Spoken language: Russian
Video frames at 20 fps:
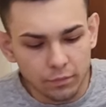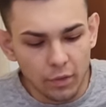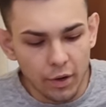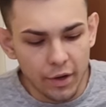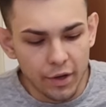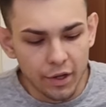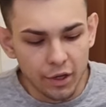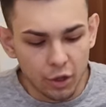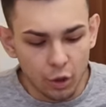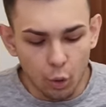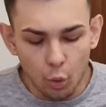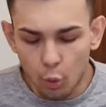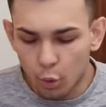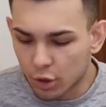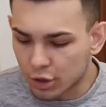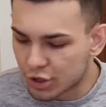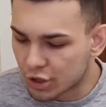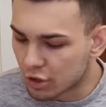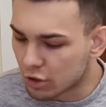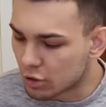Их
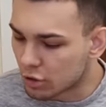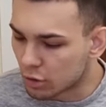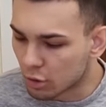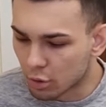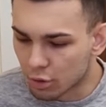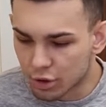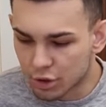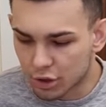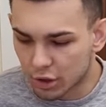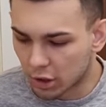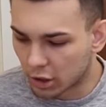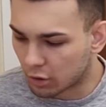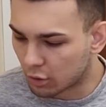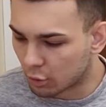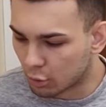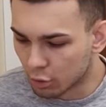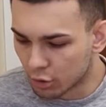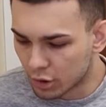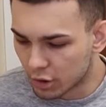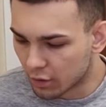очень сложно
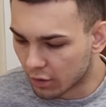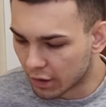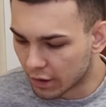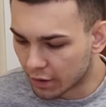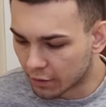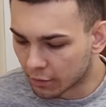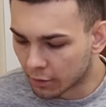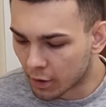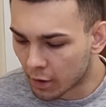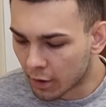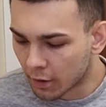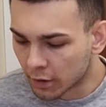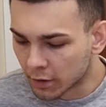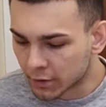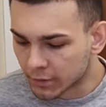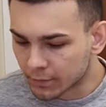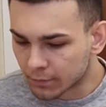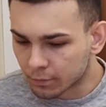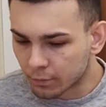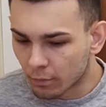откусывать.
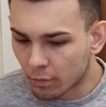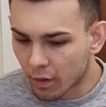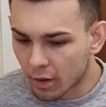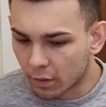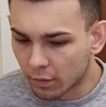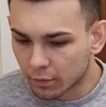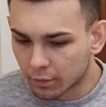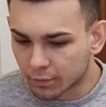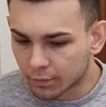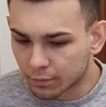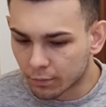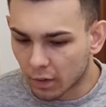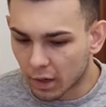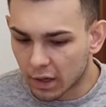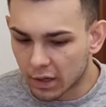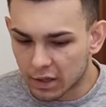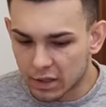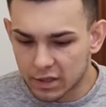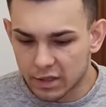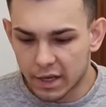
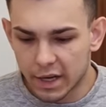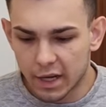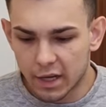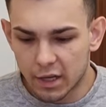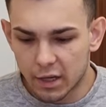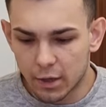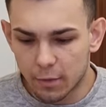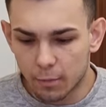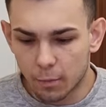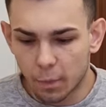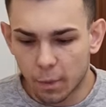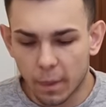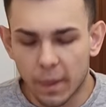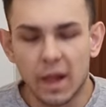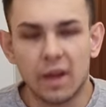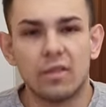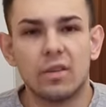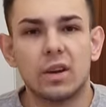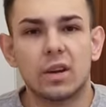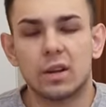Это, знаете,
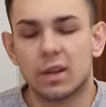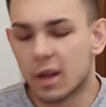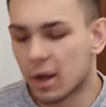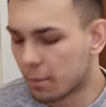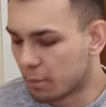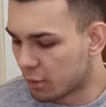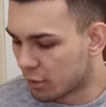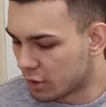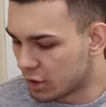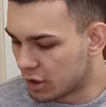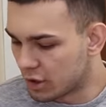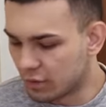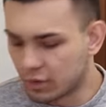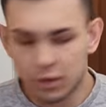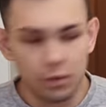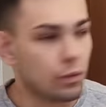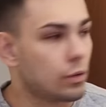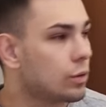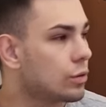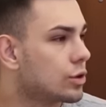наверное, проще
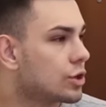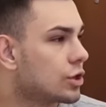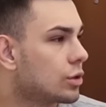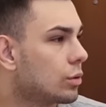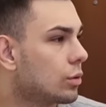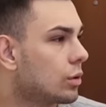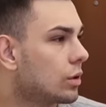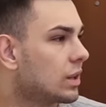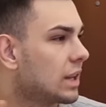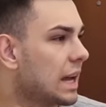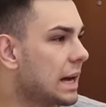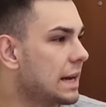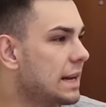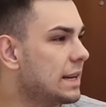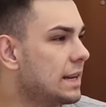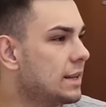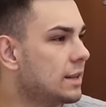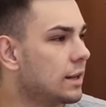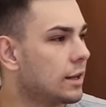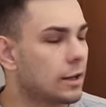всего, вот что та
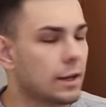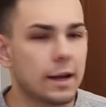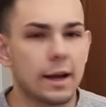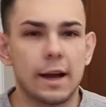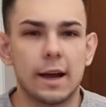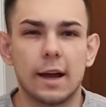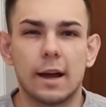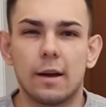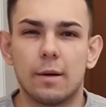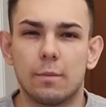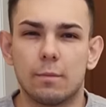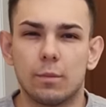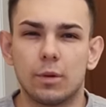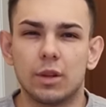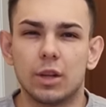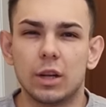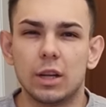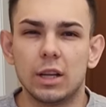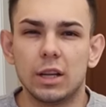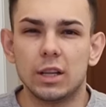глина такая
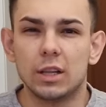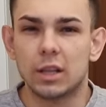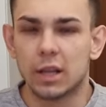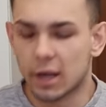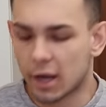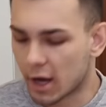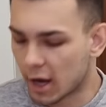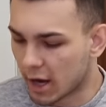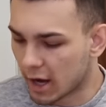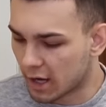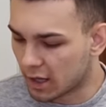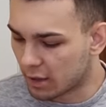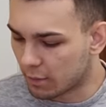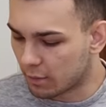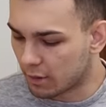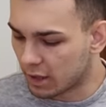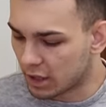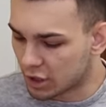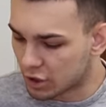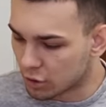монолитная какая-то
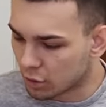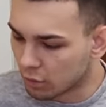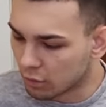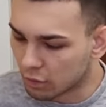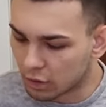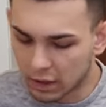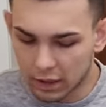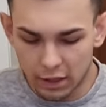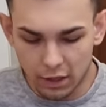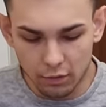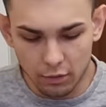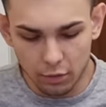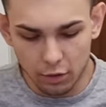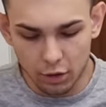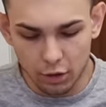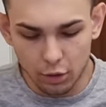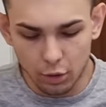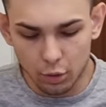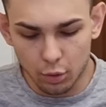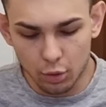была, что вот это вот
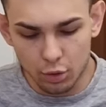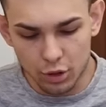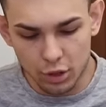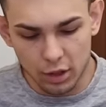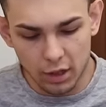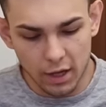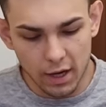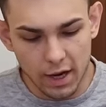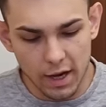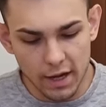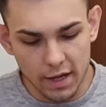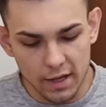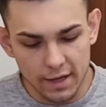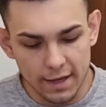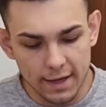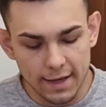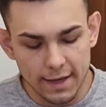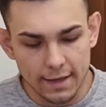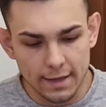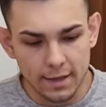идет тоже такая
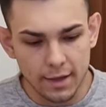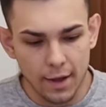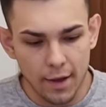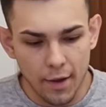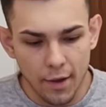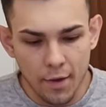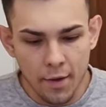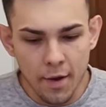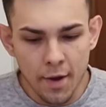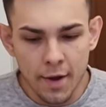интересная.